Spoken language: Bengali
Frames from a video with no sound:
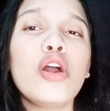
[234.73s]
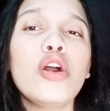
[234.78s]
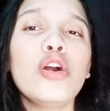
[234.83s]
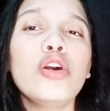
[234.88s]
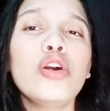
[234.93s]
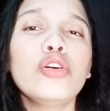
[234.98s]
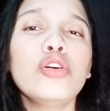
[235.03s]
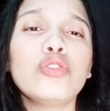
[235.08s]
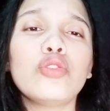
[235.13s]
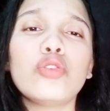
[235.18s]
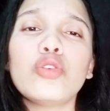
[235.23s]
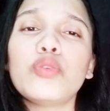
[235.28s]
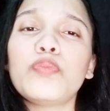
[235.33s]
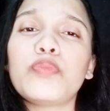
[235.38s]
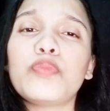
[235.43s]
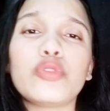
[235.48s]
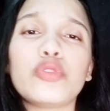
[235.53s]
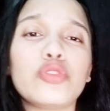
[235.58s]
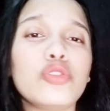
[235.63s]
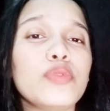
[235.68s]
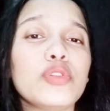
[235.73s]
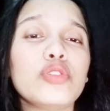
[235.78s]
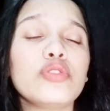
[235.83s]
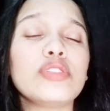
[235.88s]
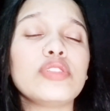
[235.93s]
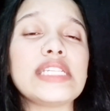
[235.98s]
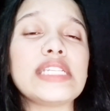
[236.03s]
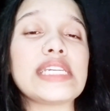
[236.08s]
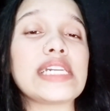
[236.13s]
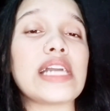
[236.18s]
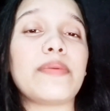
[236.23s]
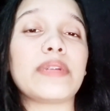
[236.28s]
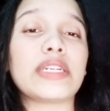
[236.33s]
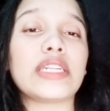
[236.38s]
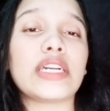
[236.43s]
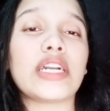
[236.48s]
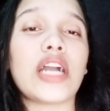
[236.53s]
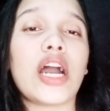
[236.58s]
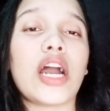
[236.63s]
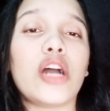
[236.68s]
তো প্রথমত যে খাবারটা
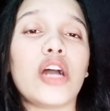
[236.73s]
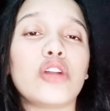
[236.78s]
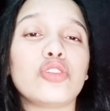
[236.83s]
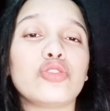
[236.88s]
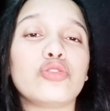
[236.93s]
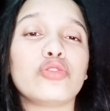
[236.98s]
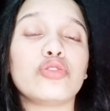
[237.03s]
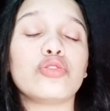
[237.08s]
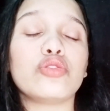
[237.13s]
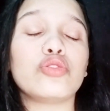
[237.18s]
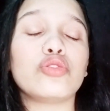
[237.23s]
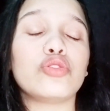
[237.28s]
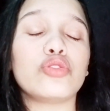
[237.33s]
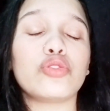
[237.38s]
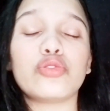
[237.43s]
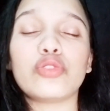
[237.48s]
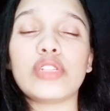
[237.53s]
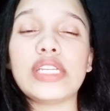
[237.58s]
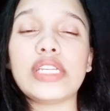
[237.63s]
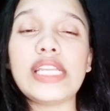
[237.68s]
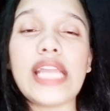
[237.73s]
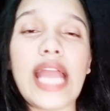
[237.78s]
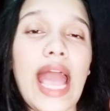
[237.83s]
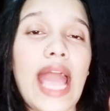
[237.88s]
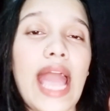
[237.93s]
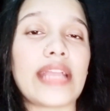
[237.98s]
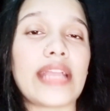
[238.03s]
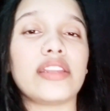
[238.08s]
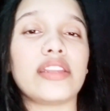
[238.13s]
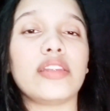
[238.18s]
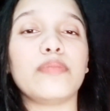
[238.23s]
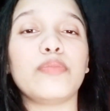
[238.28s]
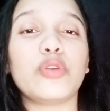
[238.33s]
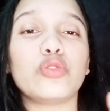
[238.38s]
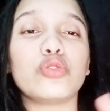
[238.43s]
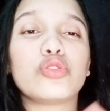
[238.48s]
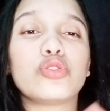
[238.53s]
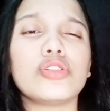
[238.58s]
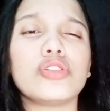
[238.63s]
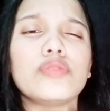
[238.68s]
খাওয়ানো জরুরি এক নাম্বার হচ্ছে
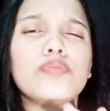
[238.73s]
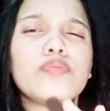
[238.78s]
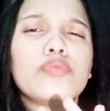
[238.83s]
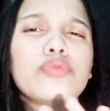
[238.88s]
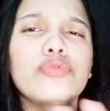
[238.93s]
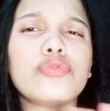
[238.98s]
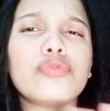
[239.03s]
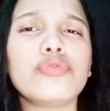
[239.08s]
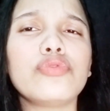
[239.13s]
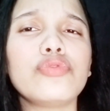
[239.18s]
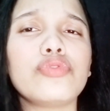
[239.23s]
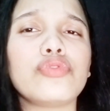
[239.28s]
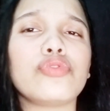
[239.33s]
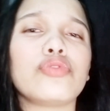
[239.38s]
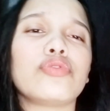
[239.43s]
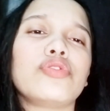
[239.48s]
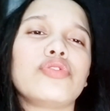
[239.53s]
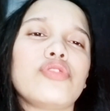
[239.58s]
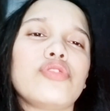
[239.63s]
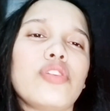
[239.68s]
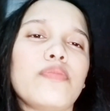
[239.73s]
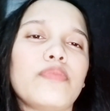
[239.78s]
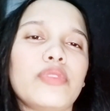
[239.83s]
প্রচুর শক্তি সমৃদ্ধ